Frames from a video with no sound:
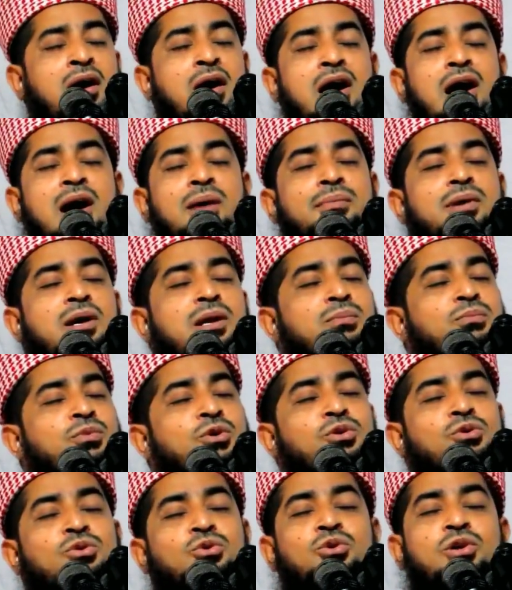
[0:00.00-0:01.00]
আমার
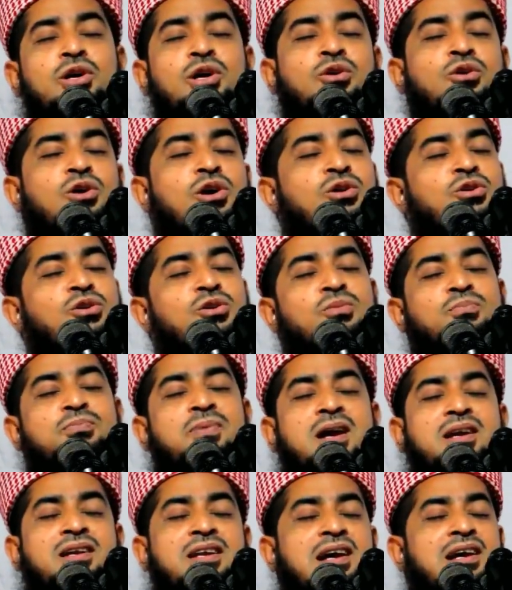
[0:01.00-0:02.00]
বন্ধুরে কখন
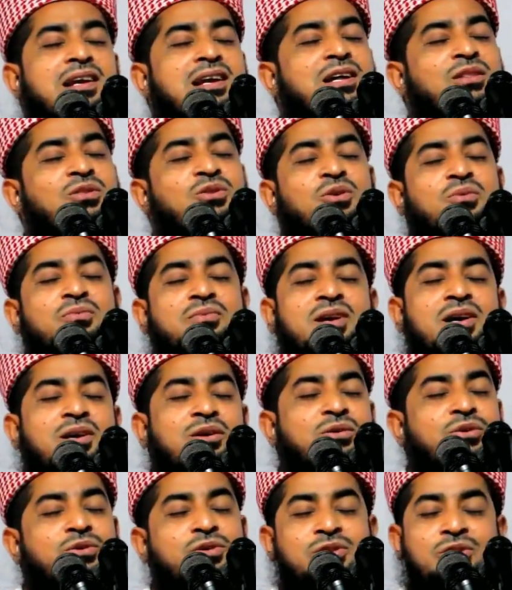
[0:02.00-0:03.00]
পাঠাইলে তোমরা
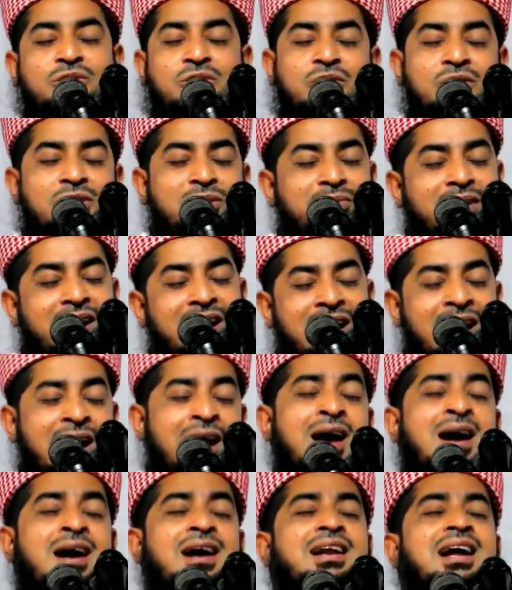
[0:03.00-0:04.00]
খুশি হইবা
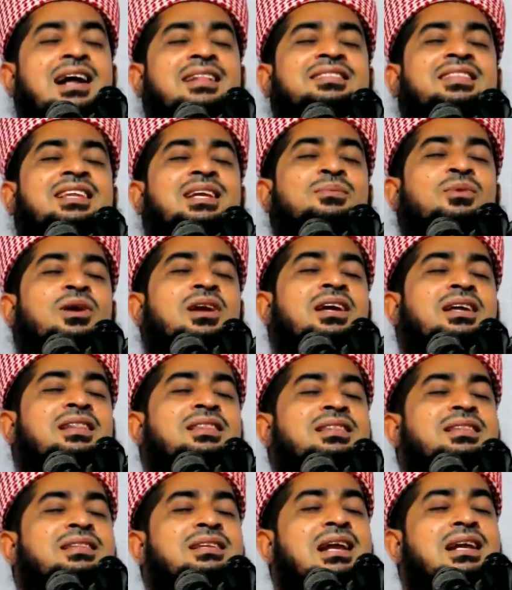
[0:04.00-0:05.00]
রাত্রে বলে
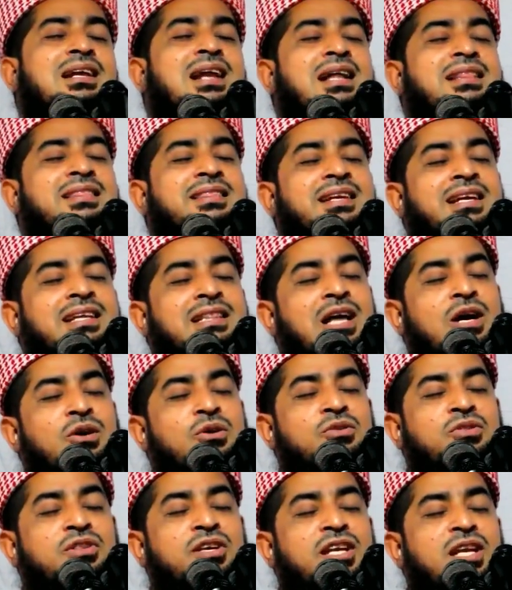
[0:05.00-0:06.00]
রাত্রে দাও
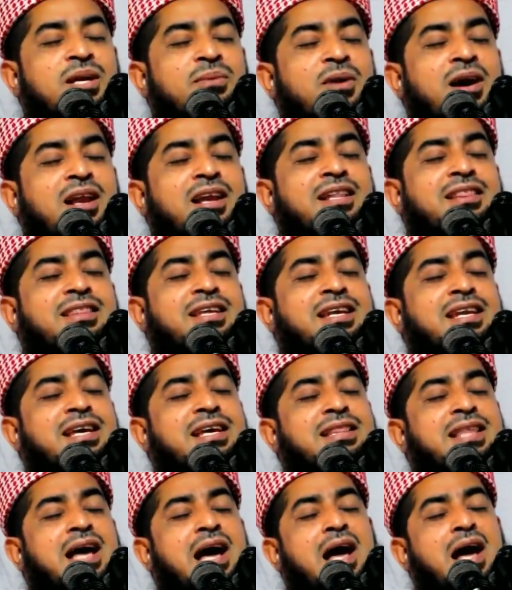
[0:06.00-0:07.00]
দিনে বলে দিনে
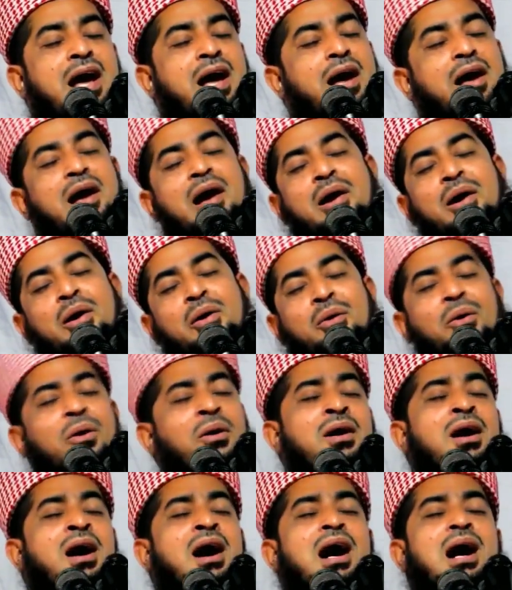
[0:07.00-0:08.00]
দাও
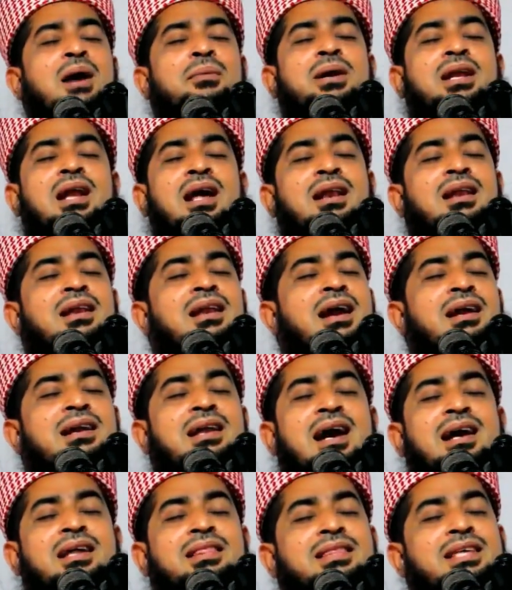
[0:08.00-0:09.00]
আমার আল্লাহ
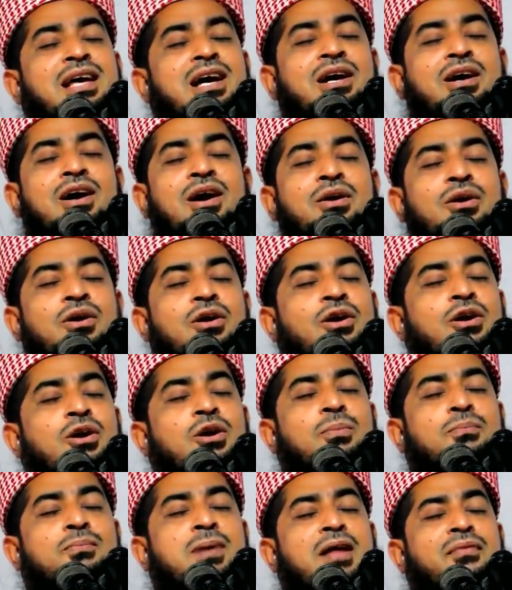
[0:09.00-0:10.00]
ডাক দিয়া কয়
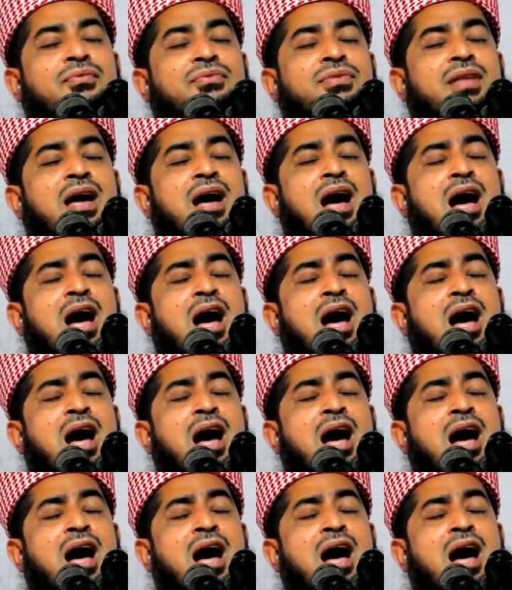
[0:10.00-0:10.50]
বান্দা